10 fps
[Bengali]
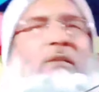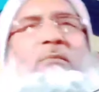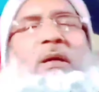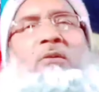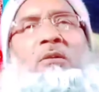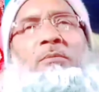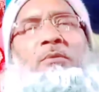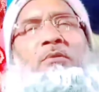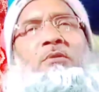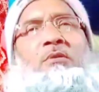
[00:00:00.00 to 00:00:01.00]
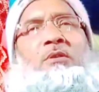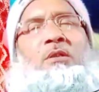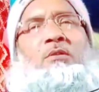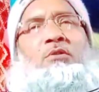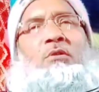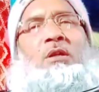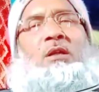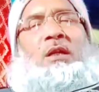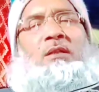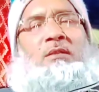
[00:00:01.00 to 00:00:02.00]
রাত বারোটা পর্যন্ত যেন জ্বর
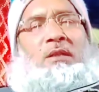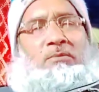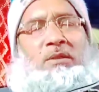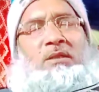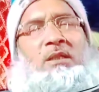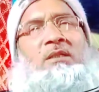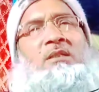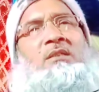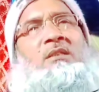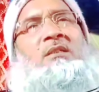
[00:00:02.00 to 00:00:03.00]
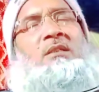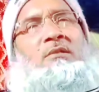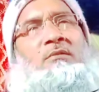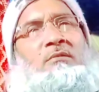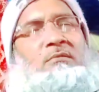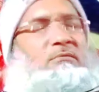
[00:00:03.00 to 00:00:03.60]
না আসে এমন একটা ইঞ্জেকশন দিত